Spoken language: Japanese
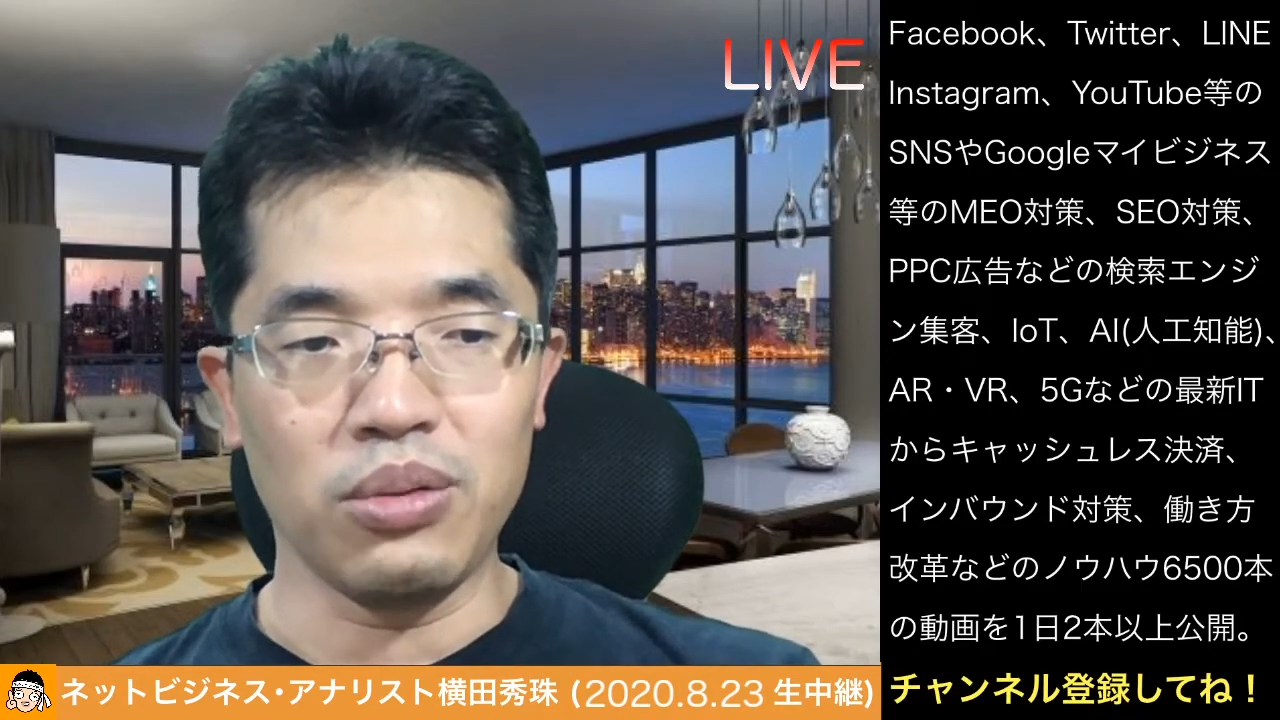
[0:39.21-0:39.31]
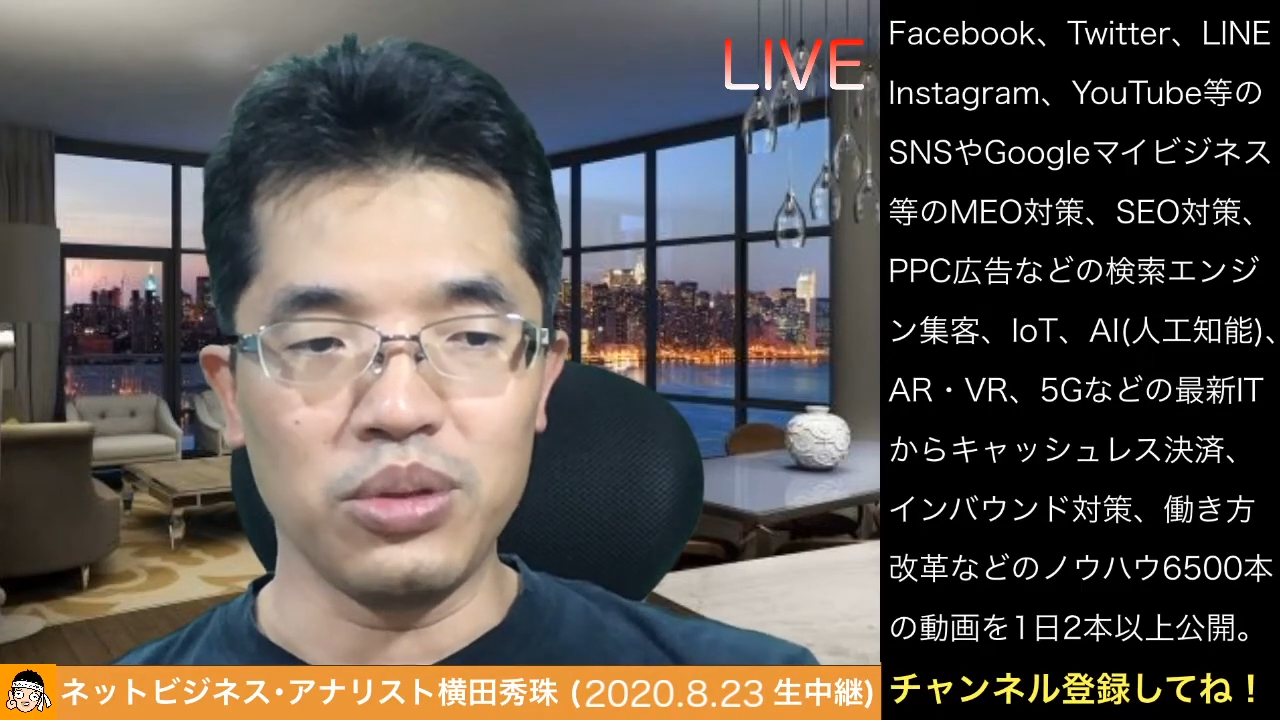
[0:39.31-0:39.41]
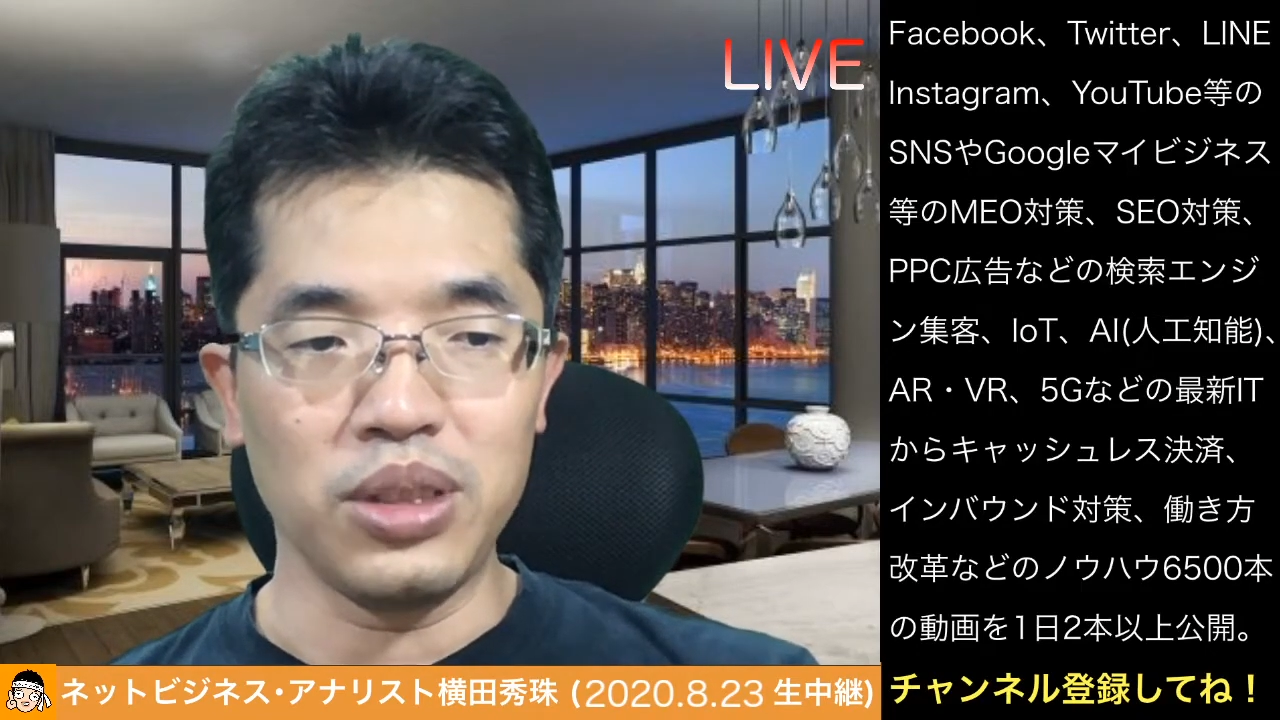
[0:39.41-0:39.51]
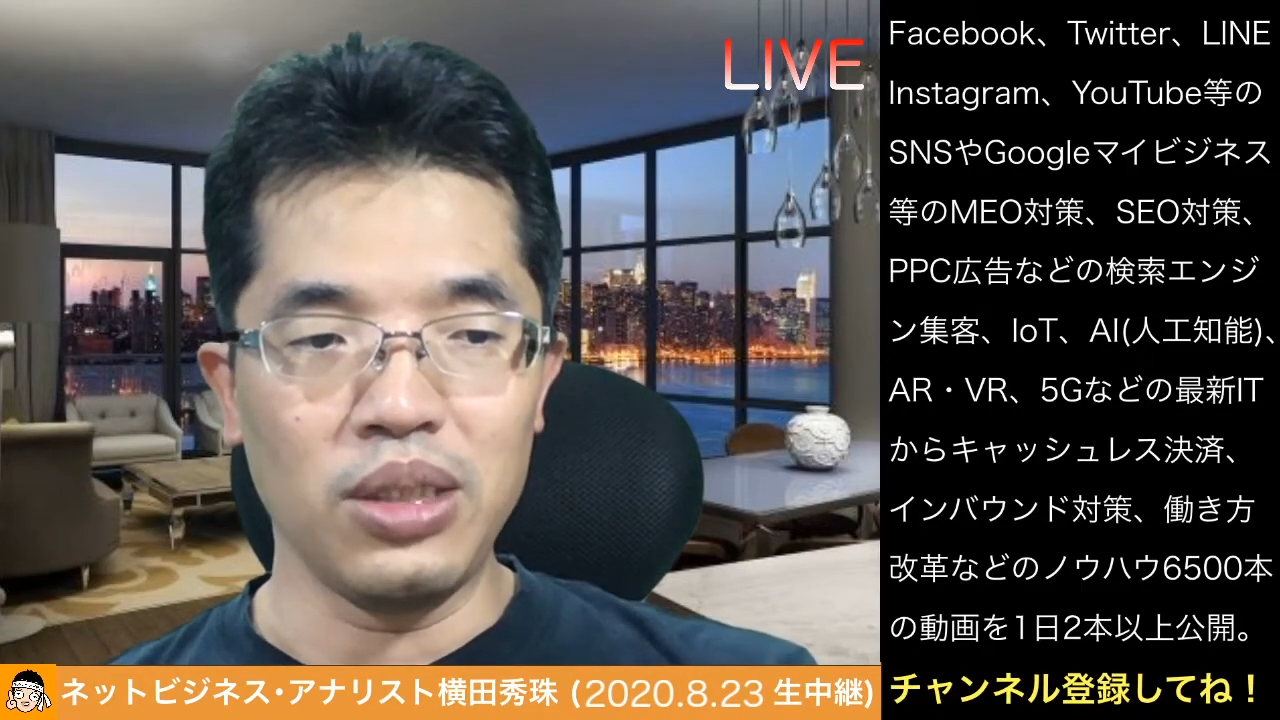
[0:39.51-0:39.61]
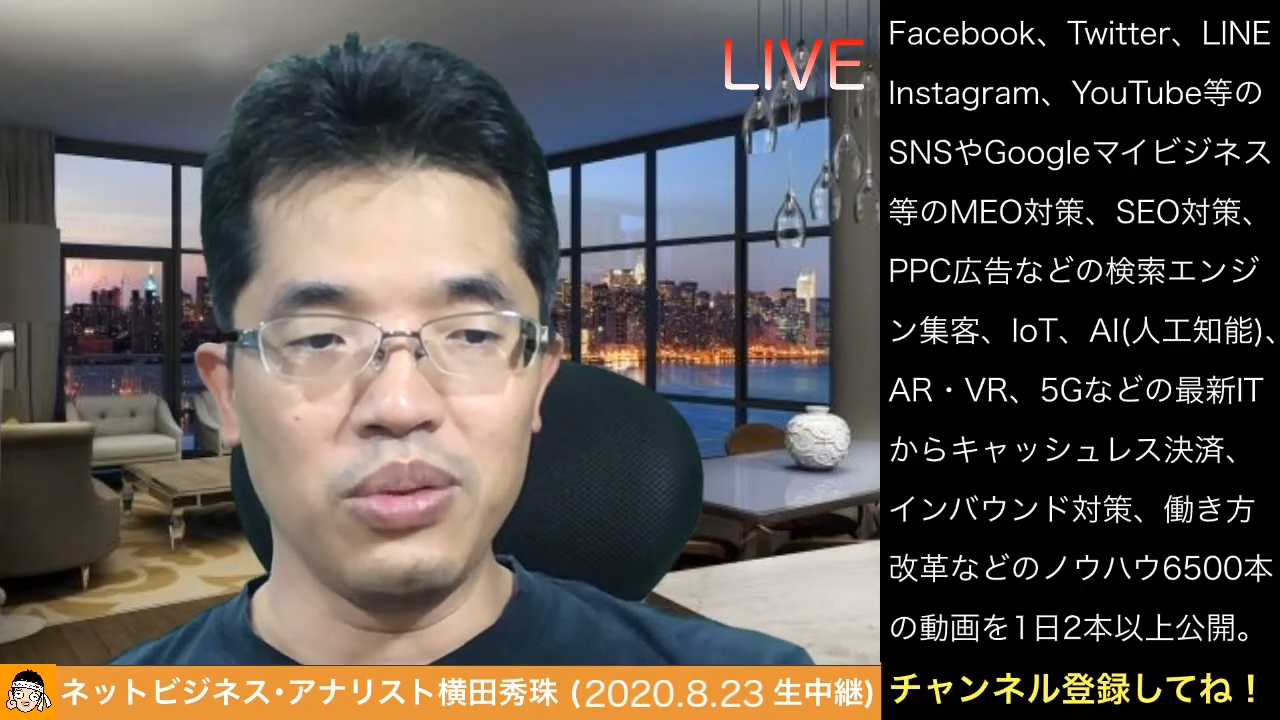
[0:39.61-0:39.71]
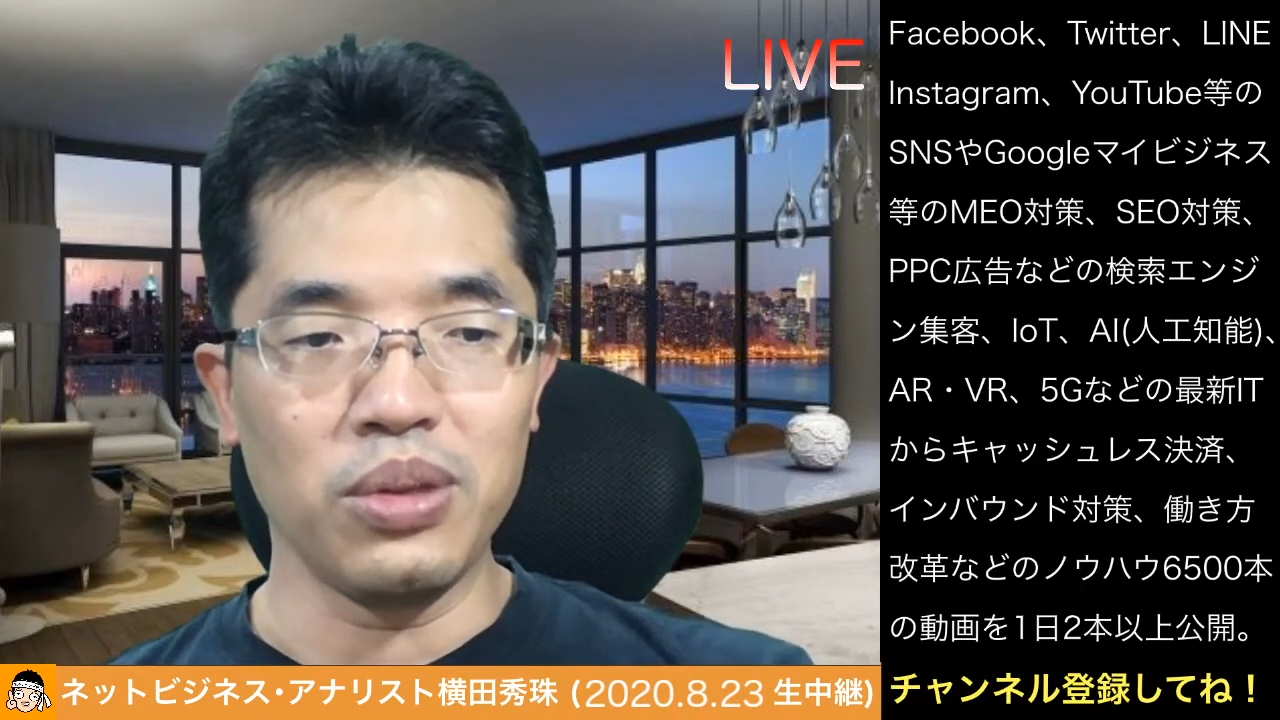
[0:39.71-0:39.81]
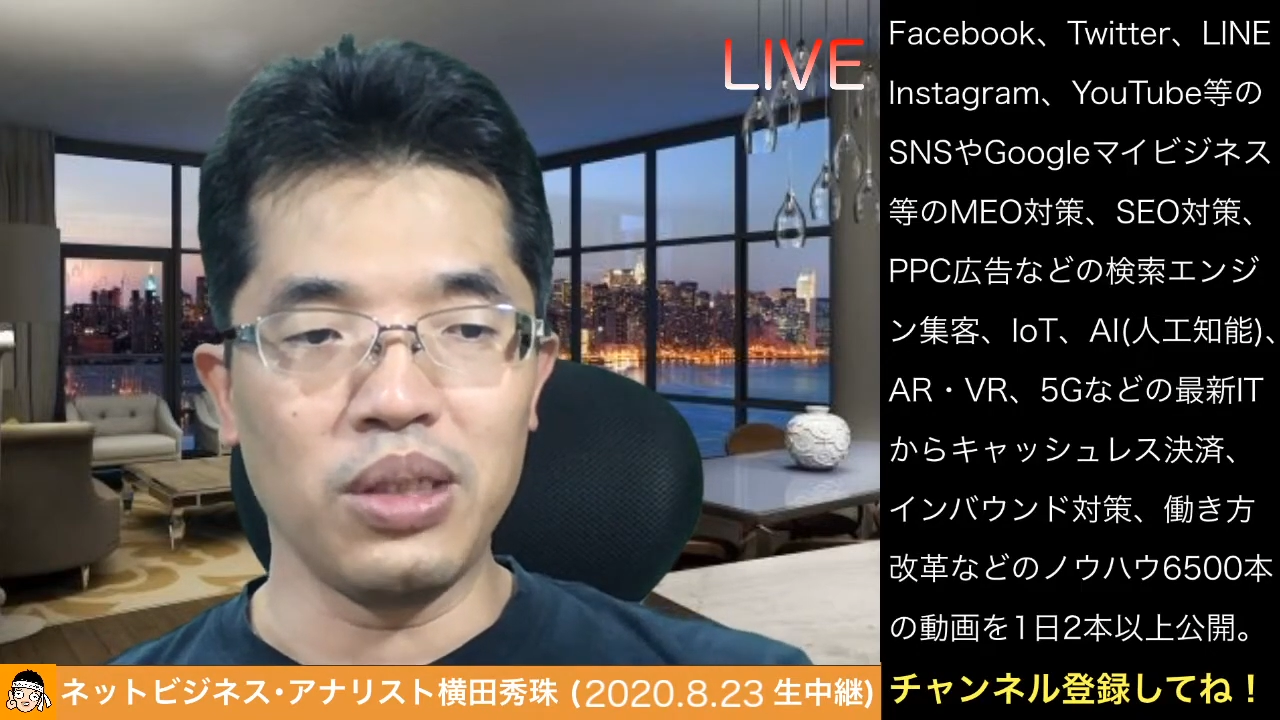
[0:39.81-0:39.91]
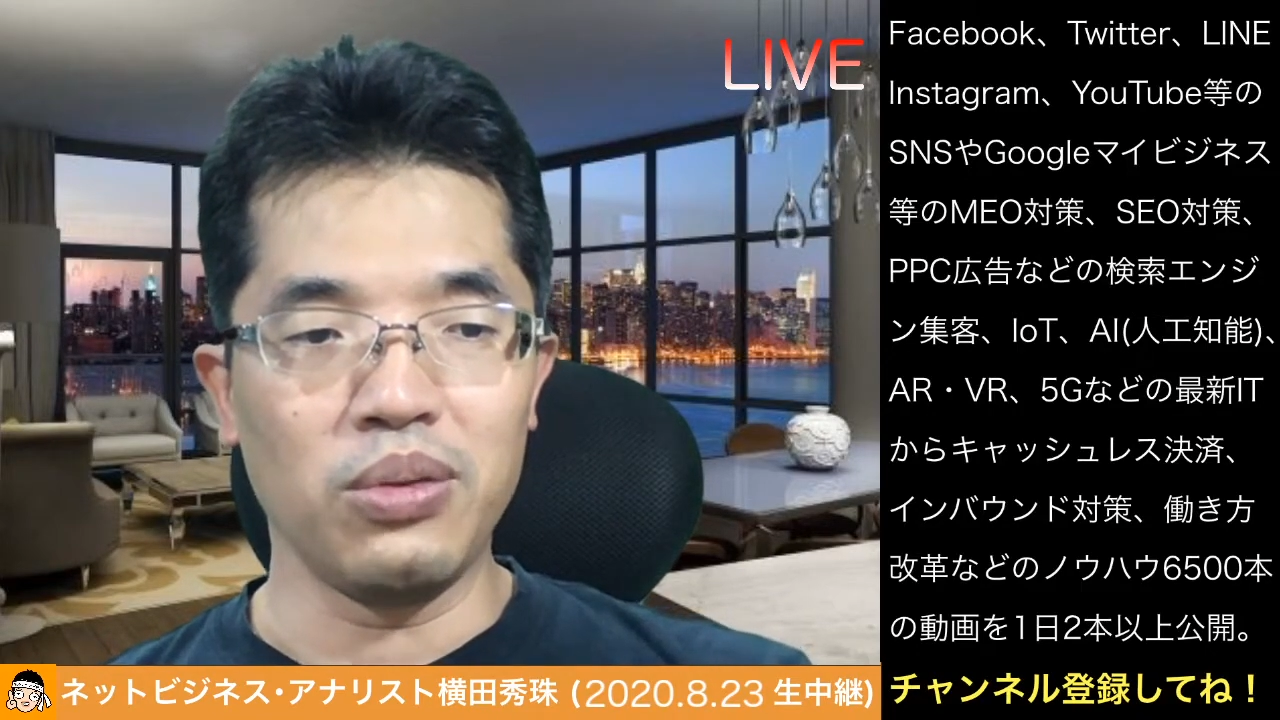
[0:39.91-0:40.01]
こちらの方から